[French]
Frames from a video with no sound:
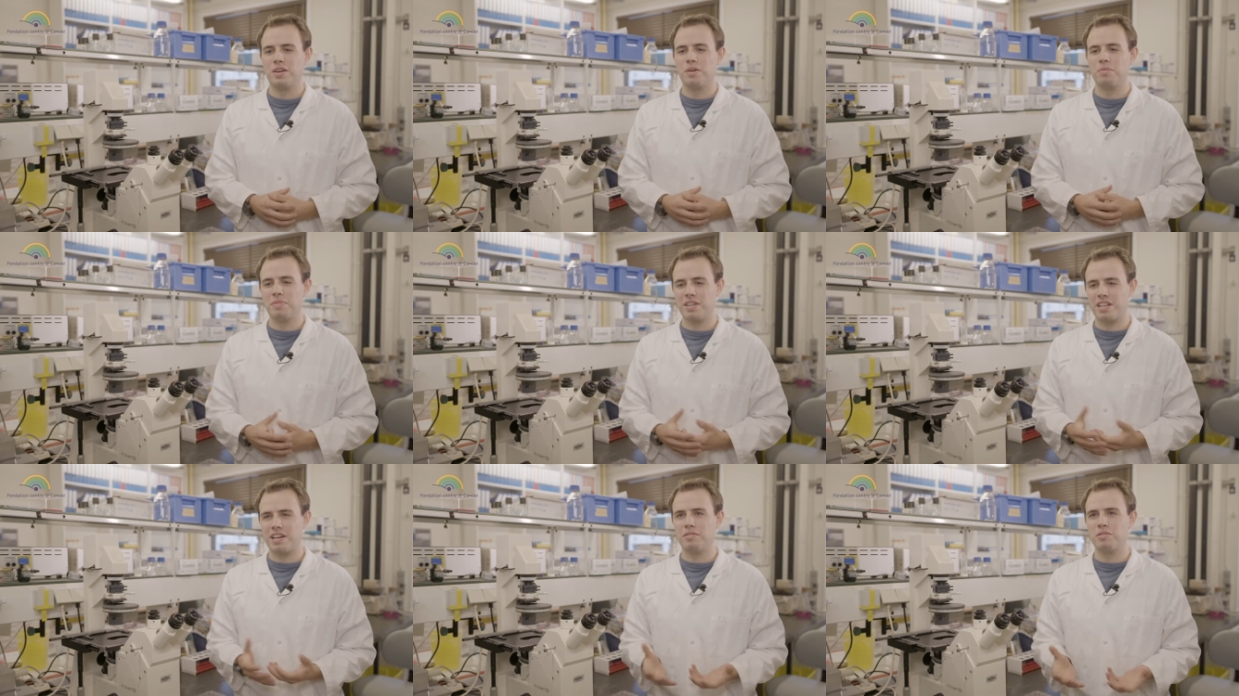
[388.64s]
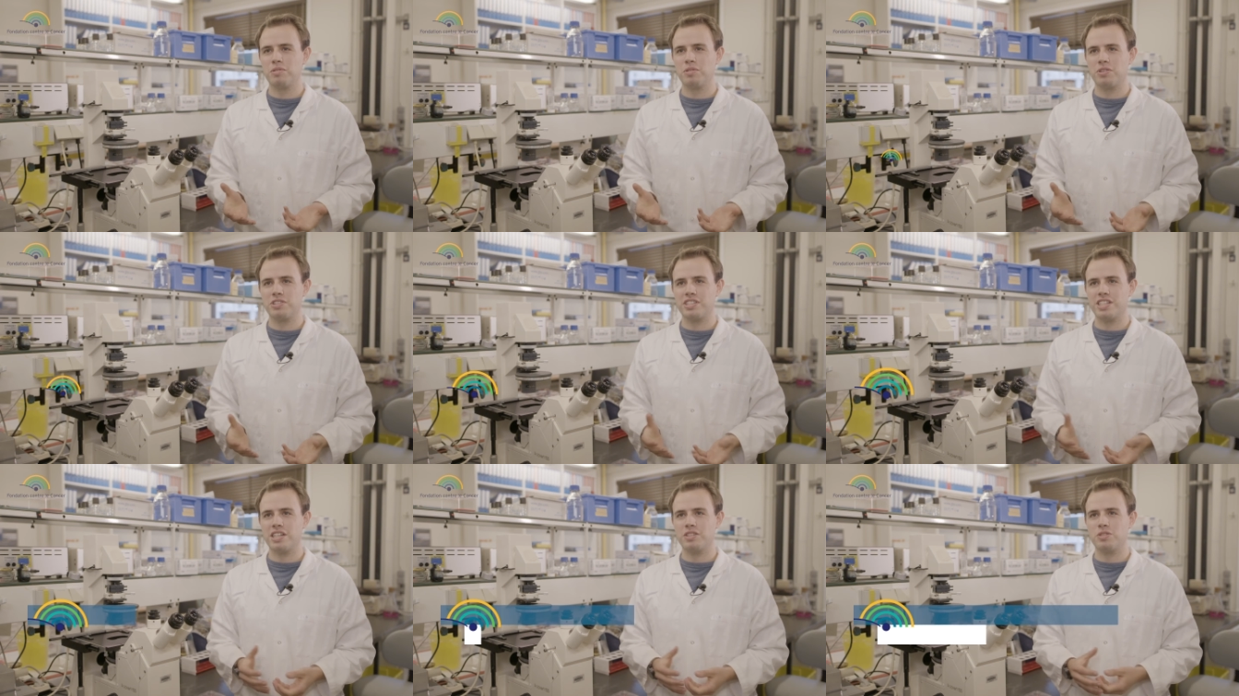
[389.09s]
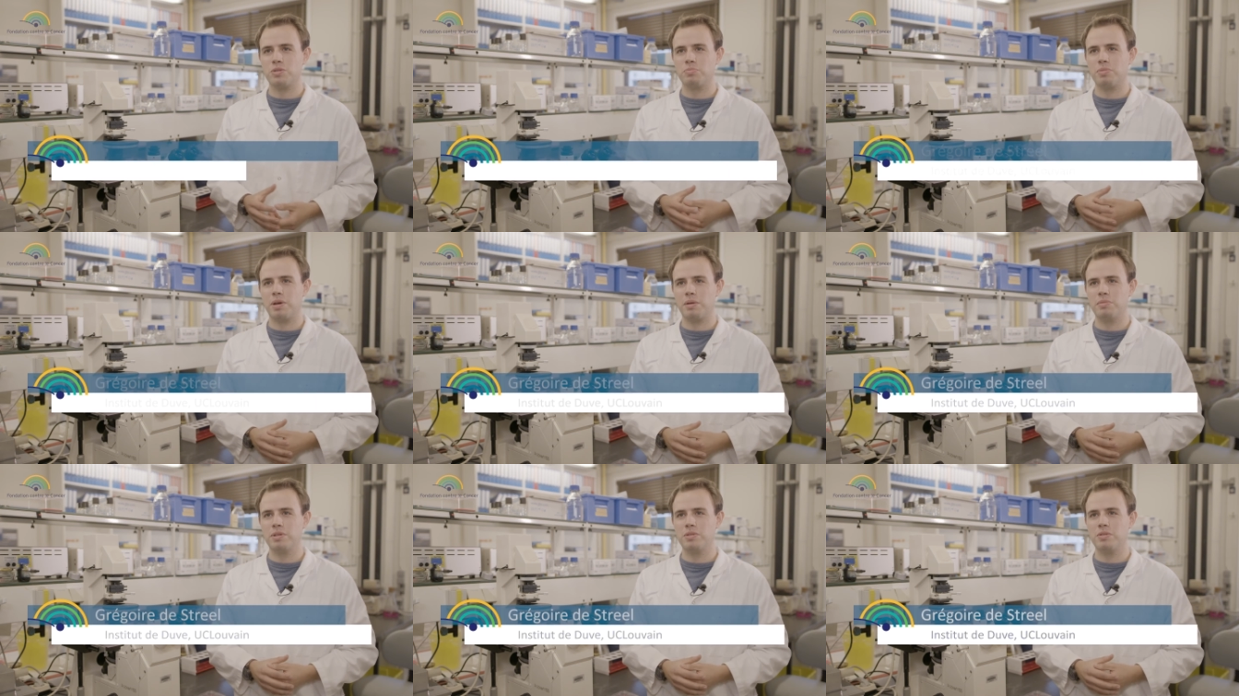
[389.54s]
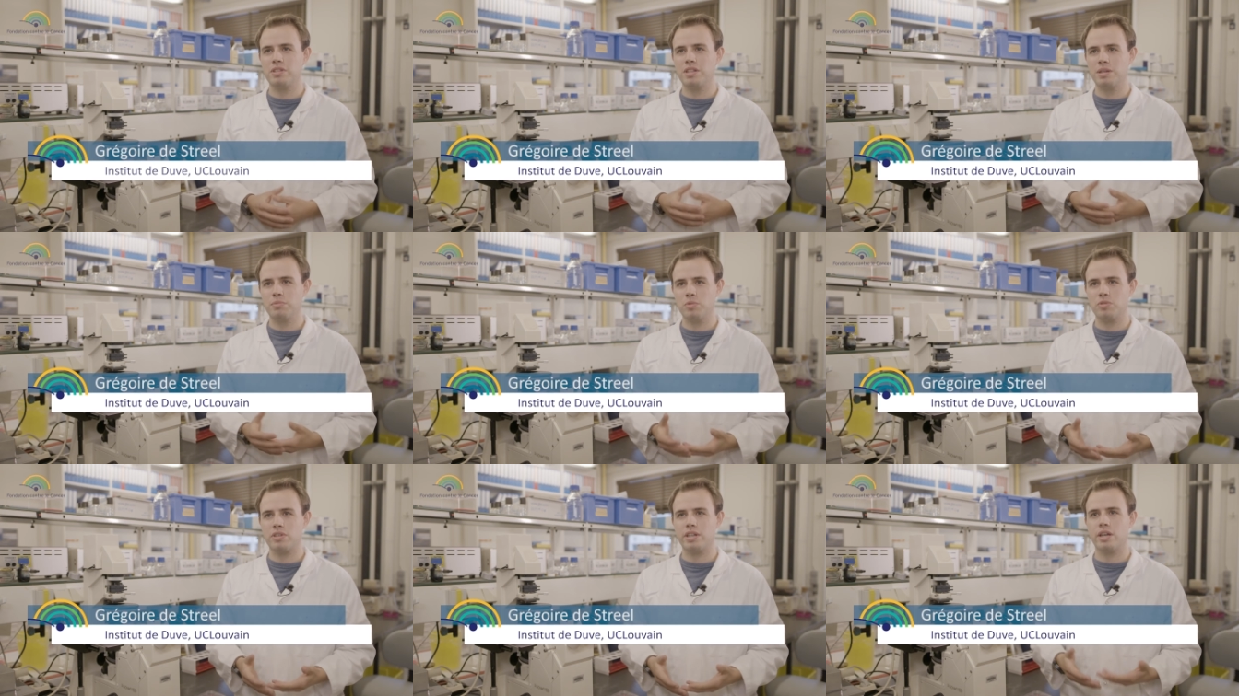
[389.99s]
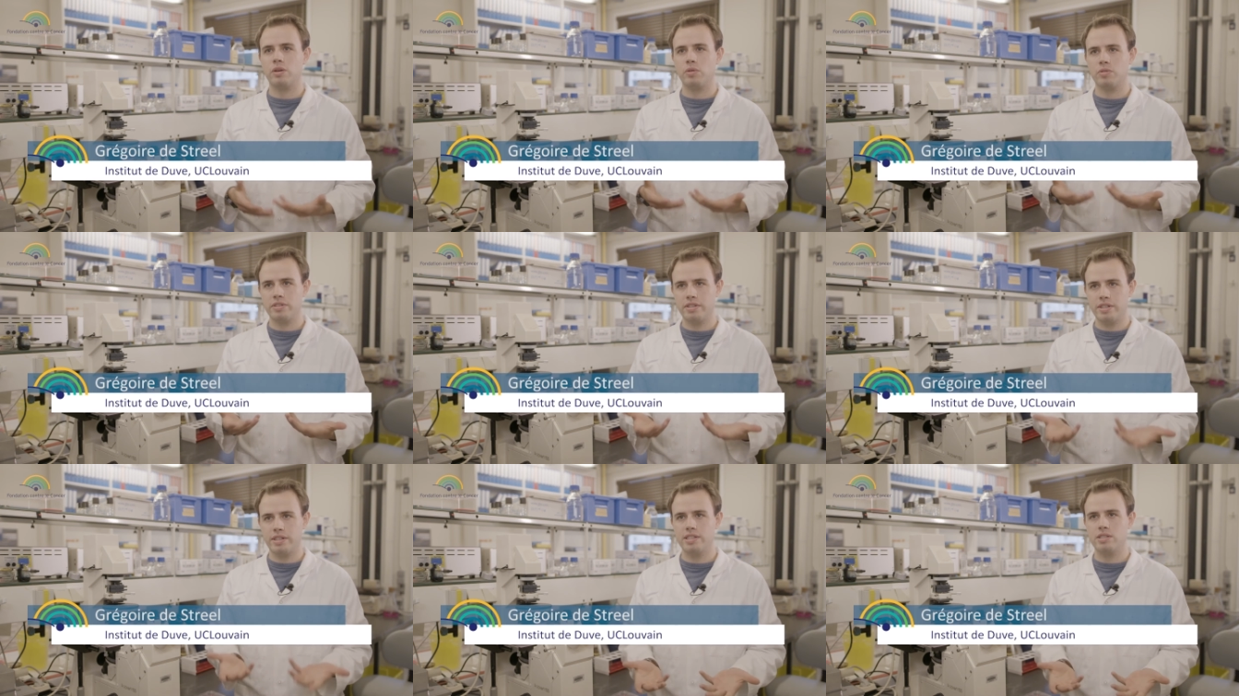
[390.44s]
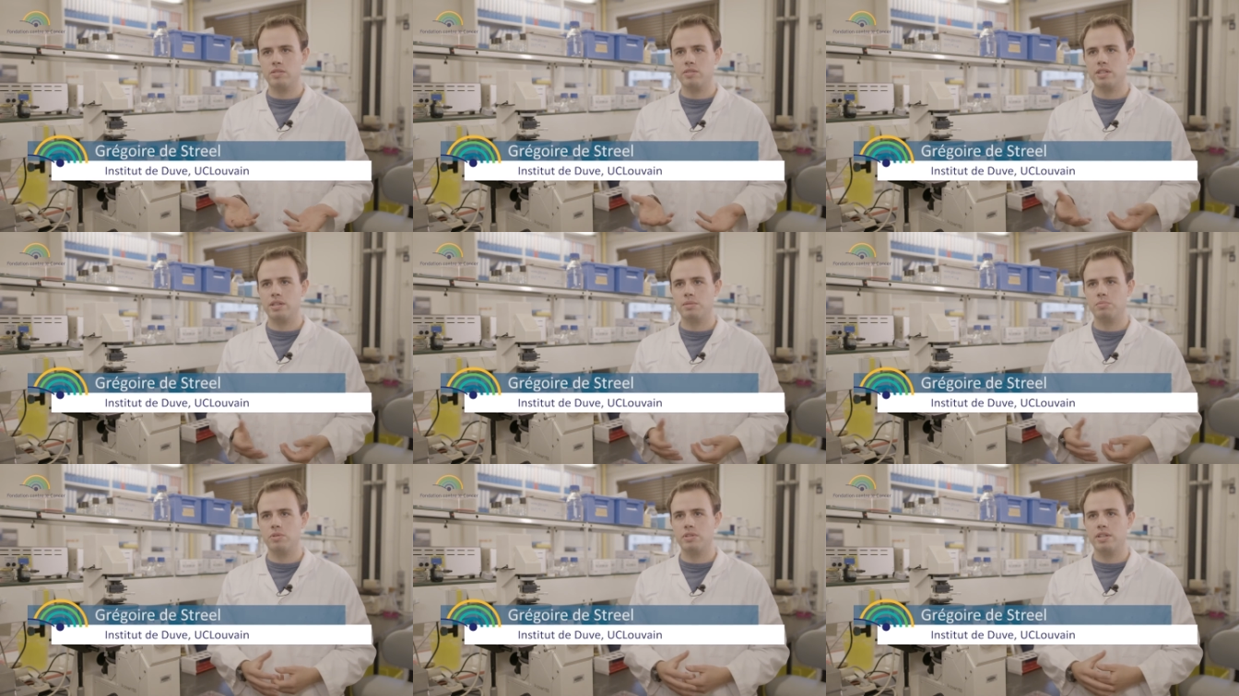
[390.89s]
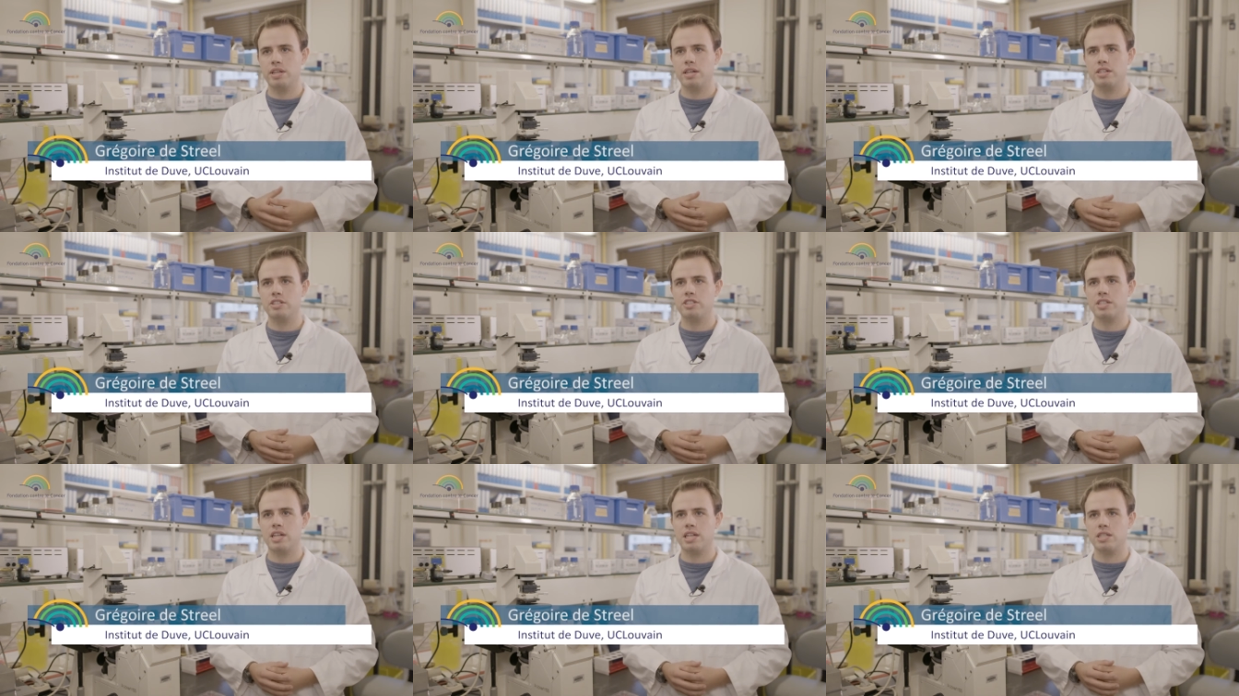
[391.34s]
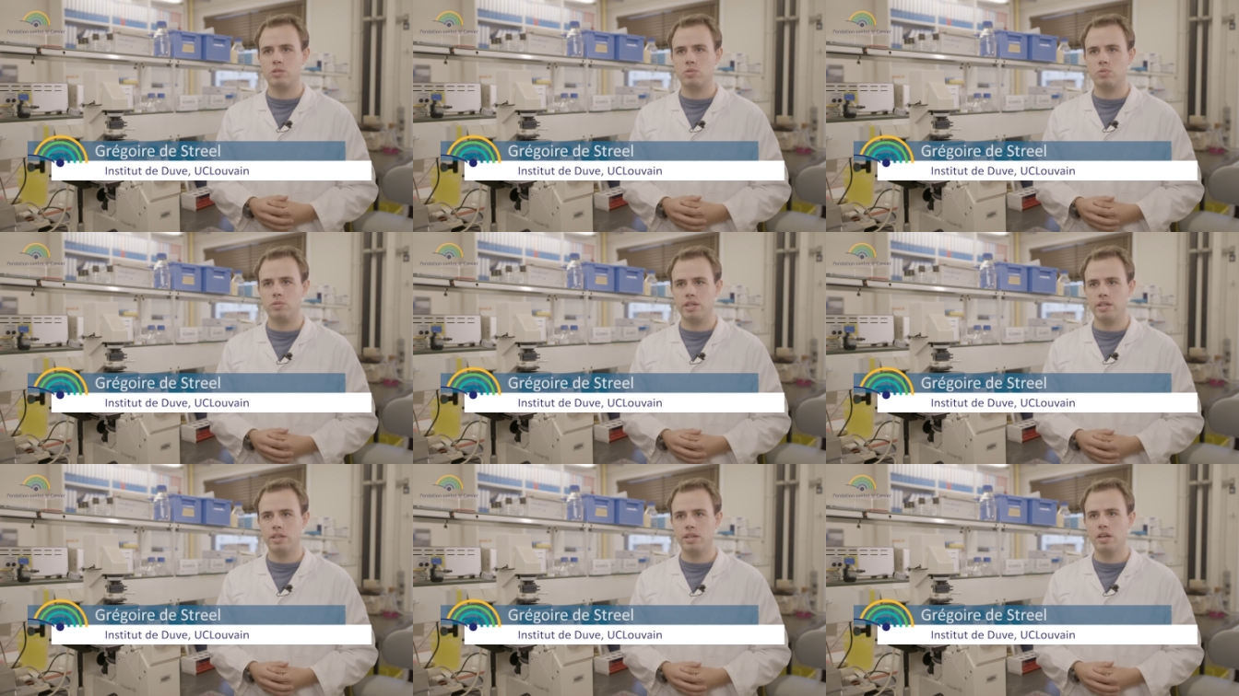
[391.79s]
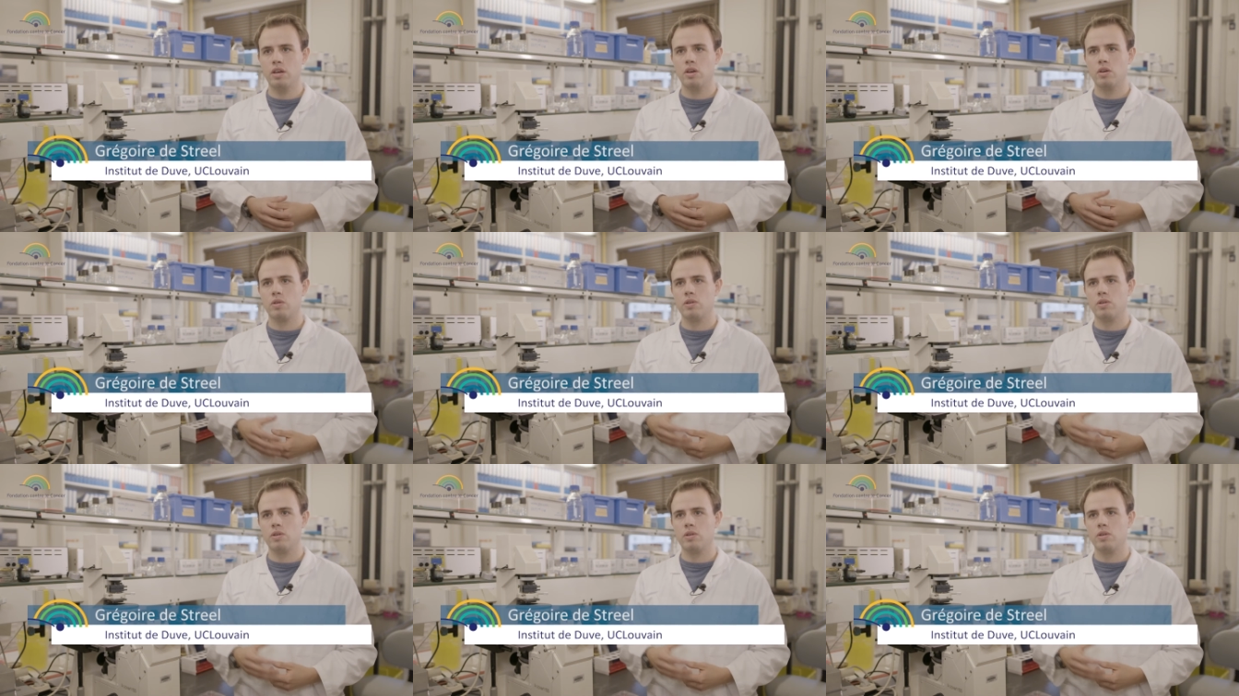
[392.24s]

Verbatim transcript: Mes travaux de recherche ont permis de démontrer en utilisant des modèles chez la souris